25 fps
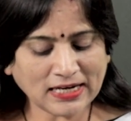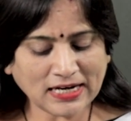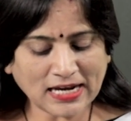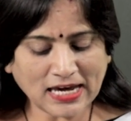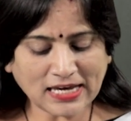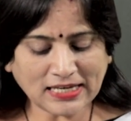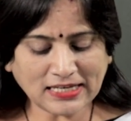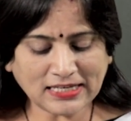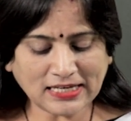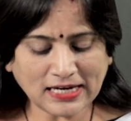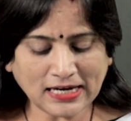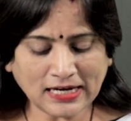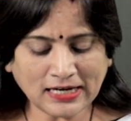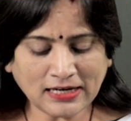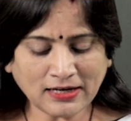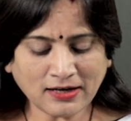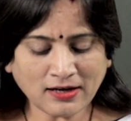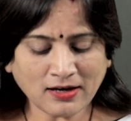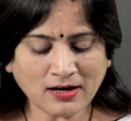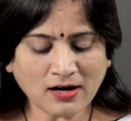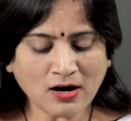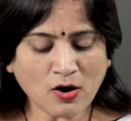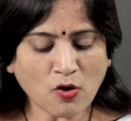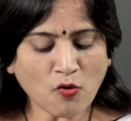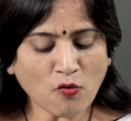నెయ్యి
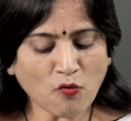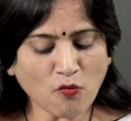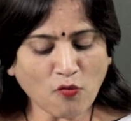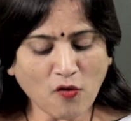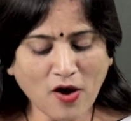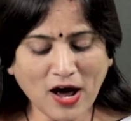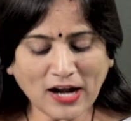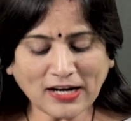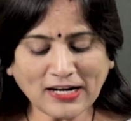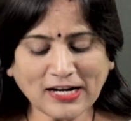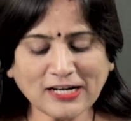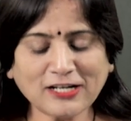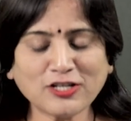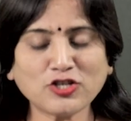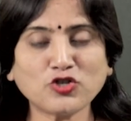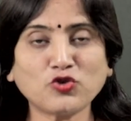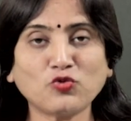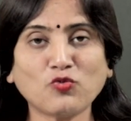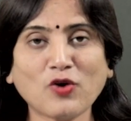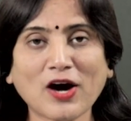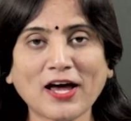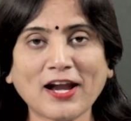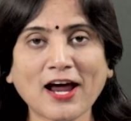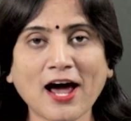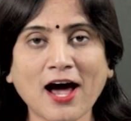వాల్నట్స్
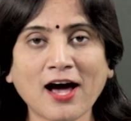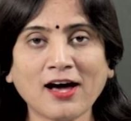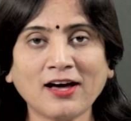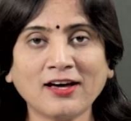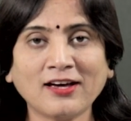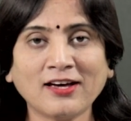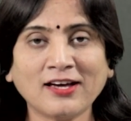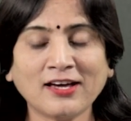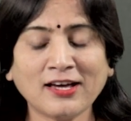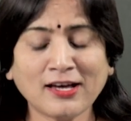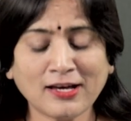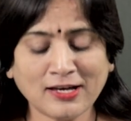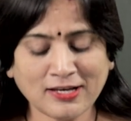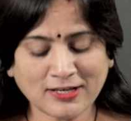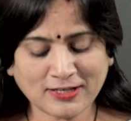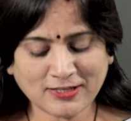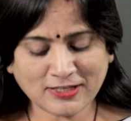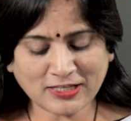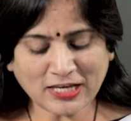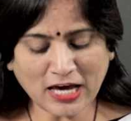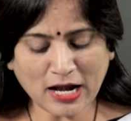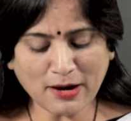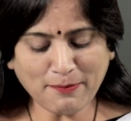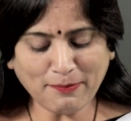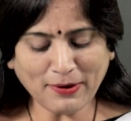ద్వారా
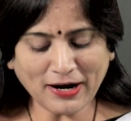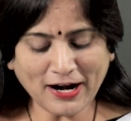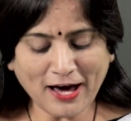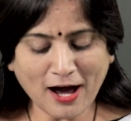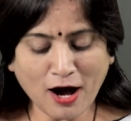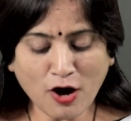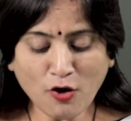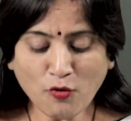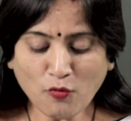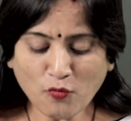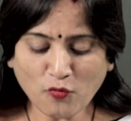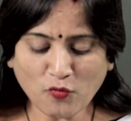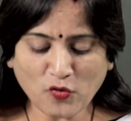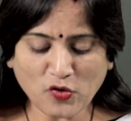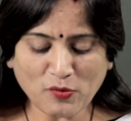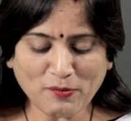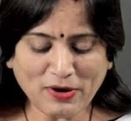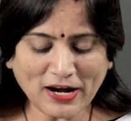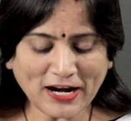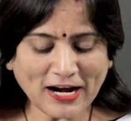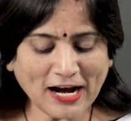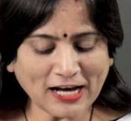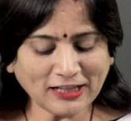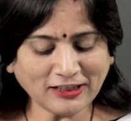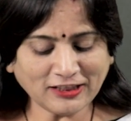సరిపడా
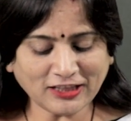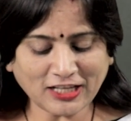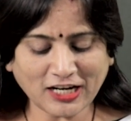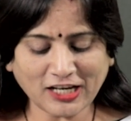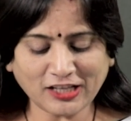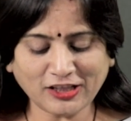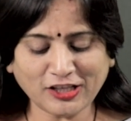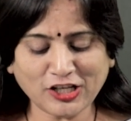ఒమేగా త్రీ